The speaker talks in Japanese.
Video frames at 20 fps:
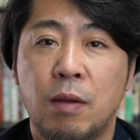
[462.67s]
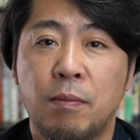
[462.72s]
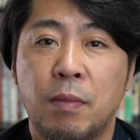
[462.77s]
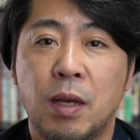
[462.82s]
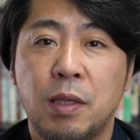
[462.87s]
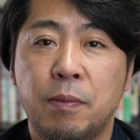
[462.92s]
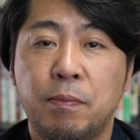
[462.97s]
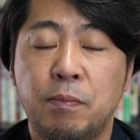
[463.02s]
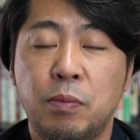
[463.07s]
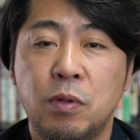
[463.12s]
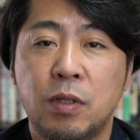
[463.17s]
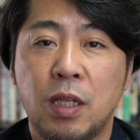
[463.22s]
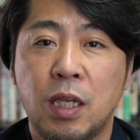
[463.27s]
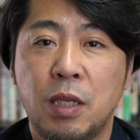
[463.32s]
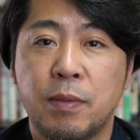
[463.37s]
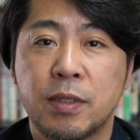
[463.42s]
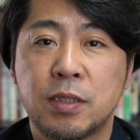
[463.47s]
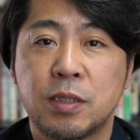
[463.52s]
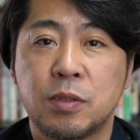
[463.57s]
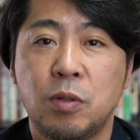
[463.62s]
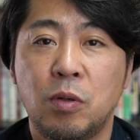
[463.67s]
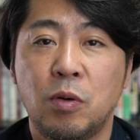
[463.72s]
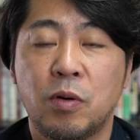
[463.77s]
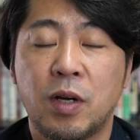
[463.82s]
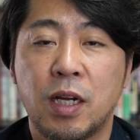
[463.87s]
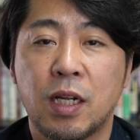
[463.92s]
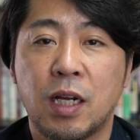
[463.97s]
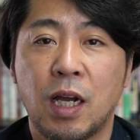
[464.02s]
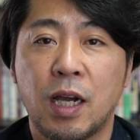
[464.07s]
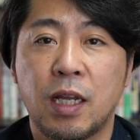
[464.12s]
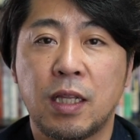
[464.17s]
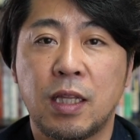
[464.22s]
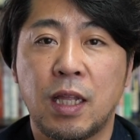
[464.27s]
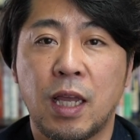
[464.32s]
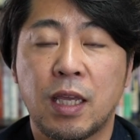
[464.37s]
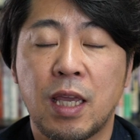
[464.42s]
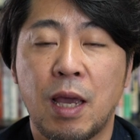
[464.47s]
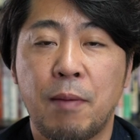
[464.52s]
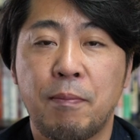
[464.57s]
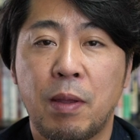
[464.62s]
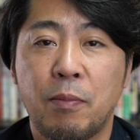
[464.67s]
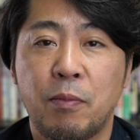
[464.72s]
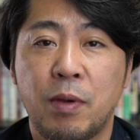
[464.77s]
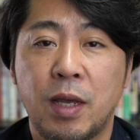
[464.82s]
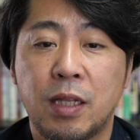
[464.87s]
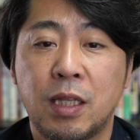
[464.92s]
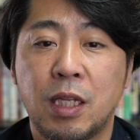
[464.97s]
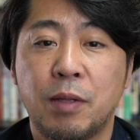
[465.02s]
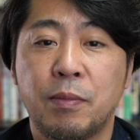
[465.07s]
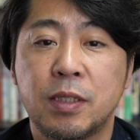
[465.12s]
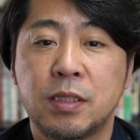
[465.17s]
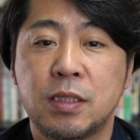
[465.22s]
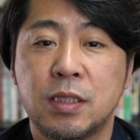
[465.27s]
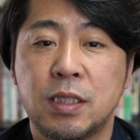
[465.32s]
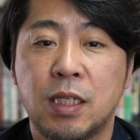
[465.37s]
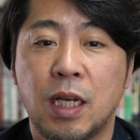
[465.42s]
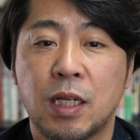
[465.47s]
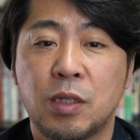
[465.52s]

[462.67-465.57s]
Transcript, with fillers: まあ、一方で今すごいお金かけてキャンペーンもやってますし、